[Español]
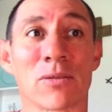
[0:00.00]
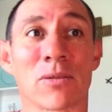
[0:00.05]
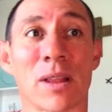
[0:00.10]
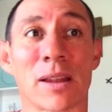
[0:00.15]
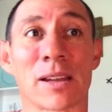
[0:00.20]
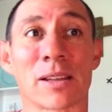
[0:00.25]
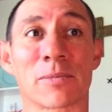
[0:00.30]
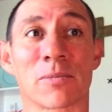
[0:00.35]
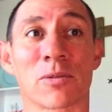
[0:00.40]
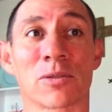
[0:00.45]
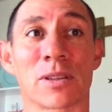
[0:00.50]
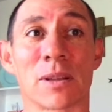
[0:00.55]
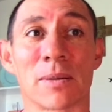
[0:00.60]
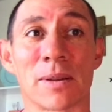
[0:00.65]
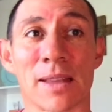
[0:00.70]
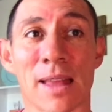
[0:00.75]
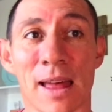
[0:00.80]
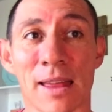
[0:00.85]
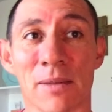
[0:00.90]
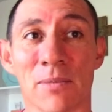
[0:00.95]
la
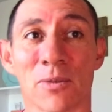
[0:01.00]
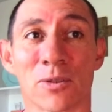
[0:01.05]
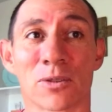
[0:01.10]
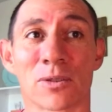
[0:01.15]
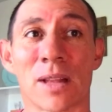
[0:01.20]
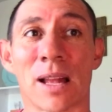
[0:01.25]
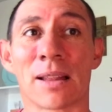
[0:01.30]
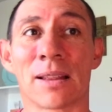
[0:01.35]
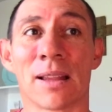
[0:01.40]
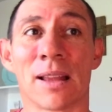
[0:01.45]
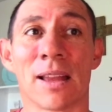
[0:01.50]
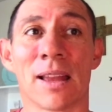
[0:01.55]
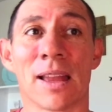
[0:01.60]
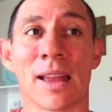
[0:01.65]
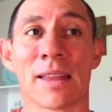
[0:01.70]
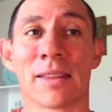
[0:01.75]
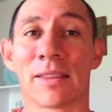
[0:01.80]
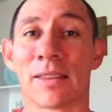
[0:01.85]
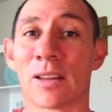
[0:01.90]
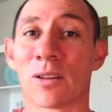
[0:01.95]
responsabilidad emocional
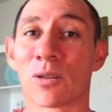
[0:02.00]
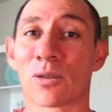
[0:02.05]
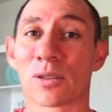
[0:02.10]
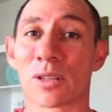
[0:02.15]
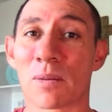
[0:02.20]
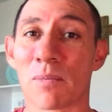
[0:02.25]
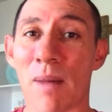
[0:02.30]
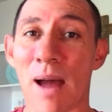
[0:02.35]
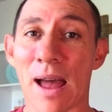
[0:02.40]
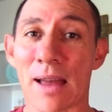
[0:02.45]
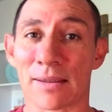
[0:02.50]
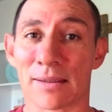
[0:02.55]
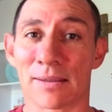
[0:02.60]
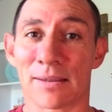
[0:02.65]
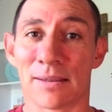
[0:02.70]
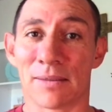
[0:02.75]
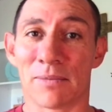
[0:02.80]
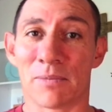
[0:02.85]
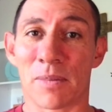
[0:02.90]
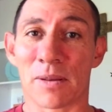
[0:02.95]
de los
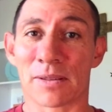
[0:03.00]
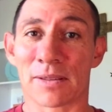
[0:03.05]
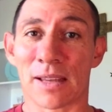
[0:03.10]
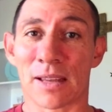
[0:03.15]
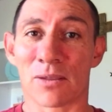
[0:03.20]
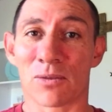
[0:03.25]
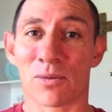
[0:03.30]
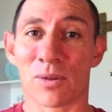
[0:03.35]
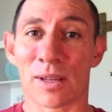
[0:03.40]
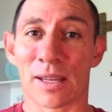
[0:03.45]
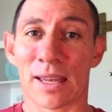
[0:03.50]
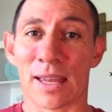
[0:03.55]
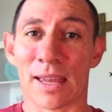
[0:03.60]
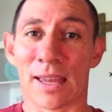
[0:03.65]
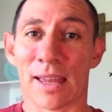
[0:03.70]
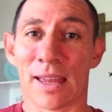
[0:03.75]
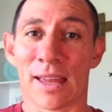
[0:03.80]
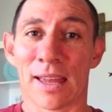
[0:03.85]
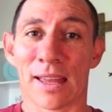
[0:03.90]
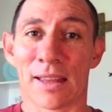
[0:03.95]
demás y pensando en
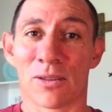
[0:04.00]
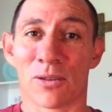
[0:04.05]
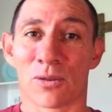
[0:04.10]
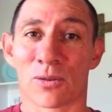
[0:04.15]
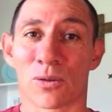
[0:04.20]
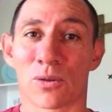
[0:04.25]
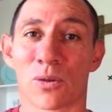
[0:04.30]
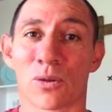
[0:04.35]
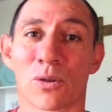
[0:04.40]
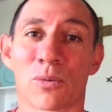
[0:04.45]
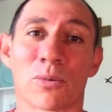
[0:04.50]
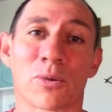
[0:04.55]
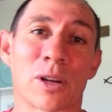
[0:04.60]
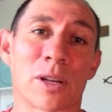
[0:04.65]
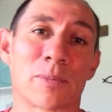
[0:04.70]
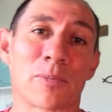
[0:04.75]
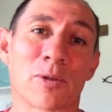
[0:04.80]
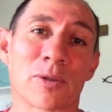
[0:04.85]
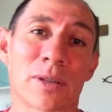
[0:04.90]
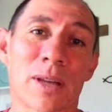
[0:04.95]
que nosotros somos
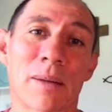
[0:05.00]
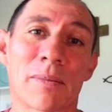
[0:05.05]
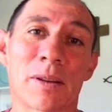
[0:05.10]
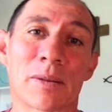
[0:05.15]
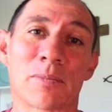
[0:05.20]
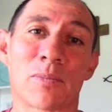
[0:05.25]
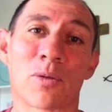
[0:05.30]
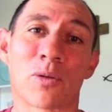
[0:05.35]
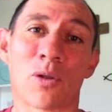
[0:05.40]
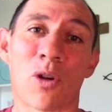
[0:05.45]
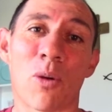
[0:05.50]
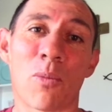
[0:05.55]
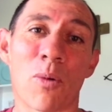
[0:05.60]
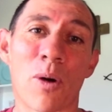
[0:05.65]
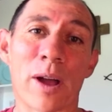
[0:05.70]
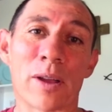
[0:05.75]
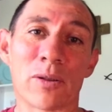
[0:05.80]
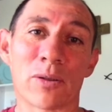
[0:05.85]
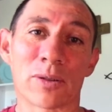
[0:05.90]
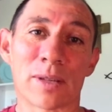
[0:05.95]
responsables por
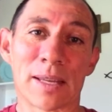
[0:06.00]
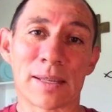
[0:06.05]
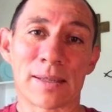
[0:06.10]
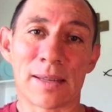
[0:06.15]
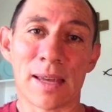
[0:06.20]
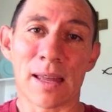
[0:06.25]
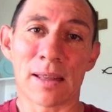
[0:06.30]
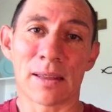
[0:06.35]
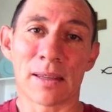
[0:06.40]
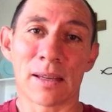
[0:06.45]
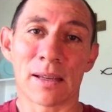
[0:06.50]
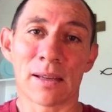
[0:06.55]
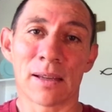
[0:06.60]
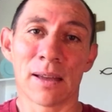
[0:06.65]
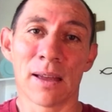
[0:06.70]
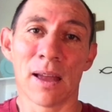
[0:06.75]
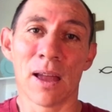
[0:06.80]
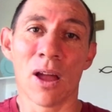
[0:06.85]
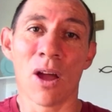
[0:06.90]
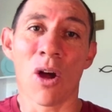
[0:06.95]
cómo ellos se sienten
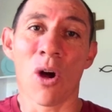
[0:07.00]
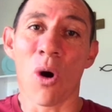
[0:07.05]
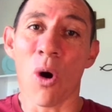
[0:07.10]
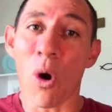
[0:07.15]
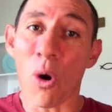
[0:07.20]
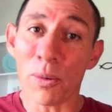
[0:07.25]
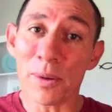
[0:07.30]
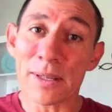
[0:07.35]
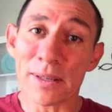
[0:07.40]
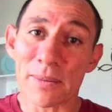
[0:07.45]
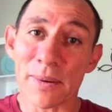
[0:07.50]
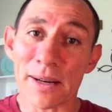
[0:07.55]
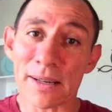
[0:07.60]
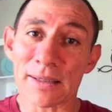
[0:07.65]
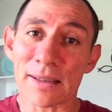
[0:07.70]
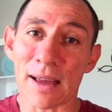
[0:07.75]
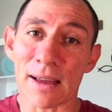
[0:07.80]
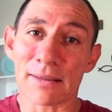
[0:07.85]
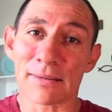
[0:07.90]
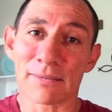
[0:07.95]
o
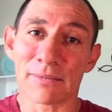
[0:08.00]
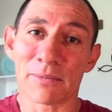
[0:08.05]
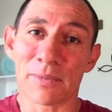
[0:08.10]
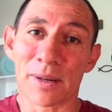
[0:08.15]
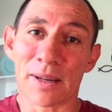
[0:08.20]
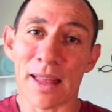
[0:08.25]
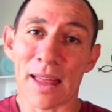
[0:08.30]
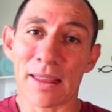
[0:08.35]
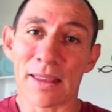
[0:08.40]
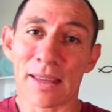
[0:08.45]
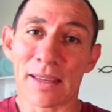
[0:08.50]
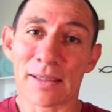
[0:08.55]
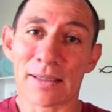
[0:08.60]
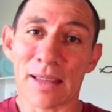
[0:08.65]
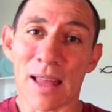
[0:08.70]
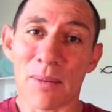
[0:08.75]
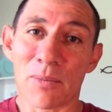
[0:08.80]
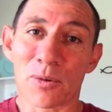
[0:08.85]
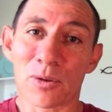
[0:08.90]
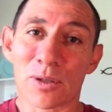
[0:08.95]
viceversa, ¿verdad?
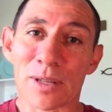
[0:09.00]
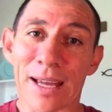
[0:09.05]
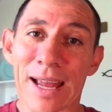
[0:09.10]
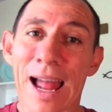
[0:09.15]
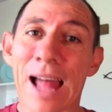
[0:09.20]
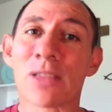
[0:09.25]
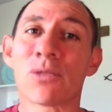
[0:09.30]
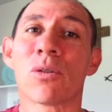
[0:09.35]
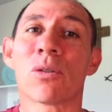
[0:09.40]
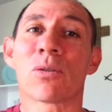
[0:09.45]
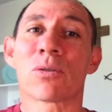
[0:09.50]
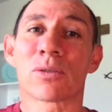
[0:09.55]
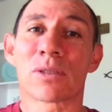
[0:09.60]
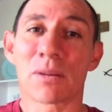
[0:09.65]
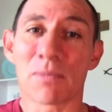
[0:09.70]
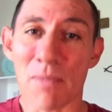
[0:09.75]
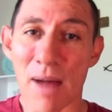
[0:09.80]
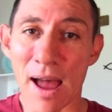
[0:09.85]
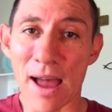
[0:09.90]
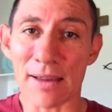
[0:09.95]
Estamos dejando a los
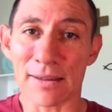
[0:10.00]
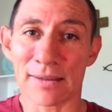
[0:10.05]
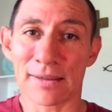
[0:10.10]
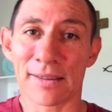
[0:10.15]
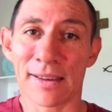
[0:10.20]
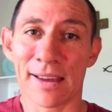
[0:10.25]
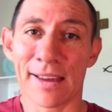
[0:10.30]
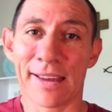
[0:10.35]
demás,